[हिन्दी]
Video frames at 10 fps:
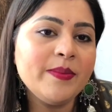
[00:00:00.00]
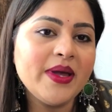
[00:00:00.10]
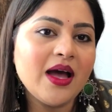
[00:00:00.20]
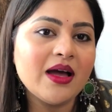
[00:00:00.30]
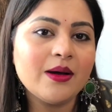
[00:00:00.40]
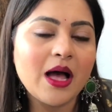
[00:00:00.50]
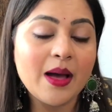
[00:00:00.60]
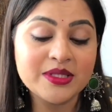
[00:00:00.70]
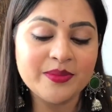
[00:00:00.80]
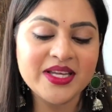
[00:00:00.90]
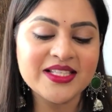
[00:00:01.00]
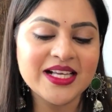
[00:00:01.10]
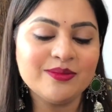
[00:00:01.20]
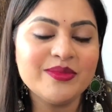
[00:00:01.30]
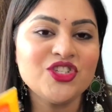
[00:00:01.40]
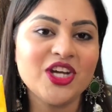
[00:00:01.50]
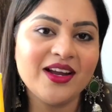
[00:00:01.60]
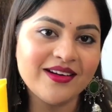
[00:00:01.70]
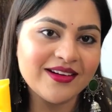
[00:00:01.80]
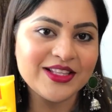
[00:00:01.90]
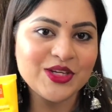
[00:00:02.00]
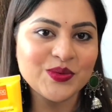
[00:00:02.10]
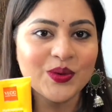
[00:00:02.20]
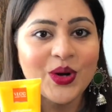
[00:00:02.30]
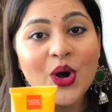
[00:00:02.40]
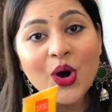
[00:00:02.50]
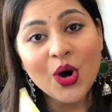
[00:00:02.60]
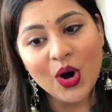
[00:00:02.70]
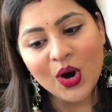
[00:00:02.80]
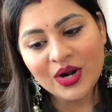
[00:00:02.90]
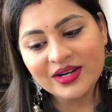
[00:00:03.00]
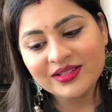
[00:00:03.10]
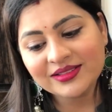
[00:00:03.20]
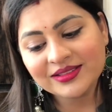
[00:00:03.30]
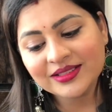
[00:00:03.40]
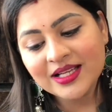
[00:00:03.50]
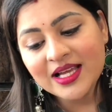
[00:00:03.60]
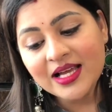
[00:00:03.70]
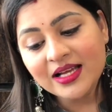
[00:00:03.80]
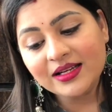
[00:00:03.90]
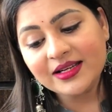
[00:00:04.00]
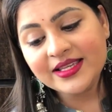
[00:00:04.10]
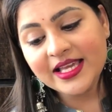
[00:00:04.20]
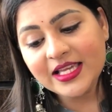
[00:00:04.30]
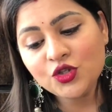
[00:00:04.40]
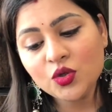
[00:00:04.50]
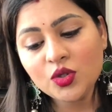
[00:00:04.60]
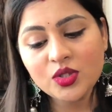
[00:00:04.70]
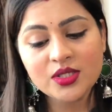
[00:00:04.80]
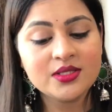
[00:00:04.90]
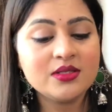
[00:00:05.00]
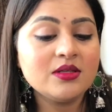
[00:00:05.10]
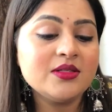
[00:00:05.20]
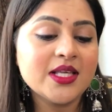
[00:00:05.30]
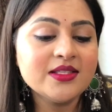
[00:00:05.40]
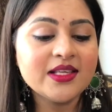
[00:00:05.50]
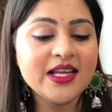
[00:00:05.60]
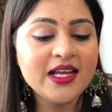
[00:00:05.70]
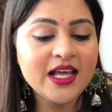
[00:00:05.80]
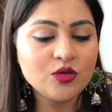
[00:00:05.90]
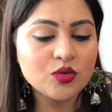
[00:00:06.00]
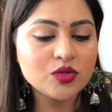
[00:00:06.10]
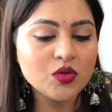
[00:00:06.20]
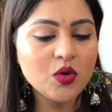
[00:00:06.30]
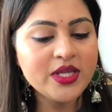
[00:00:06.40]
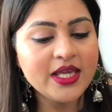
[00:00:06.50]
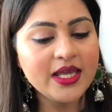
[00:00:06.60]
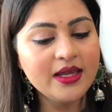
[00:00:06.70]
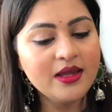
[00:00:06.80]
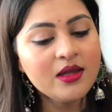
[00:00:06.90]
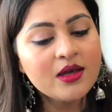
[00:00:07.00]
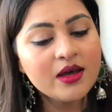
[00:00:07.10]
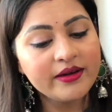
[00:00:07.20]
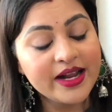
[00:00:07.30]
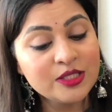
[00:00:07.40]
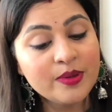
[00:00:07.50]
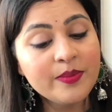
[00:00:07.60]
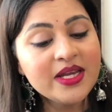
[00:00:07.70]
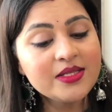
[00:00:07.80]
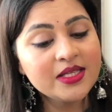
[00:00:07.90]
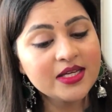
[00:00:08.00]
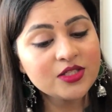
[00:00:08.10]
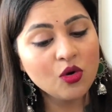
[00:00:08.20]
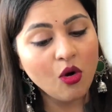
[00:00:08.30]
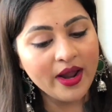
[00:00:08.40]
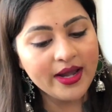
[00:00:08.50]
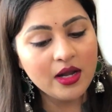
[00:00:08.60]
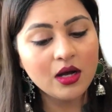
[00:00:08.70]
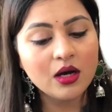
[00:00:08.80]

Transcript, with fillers: भी मैं आप सभी के साथ में शेयर करती हूँ और ये जो सनस्क्रीन है दोस्तों ये रेस्पेबेरी सीड्स ऑयल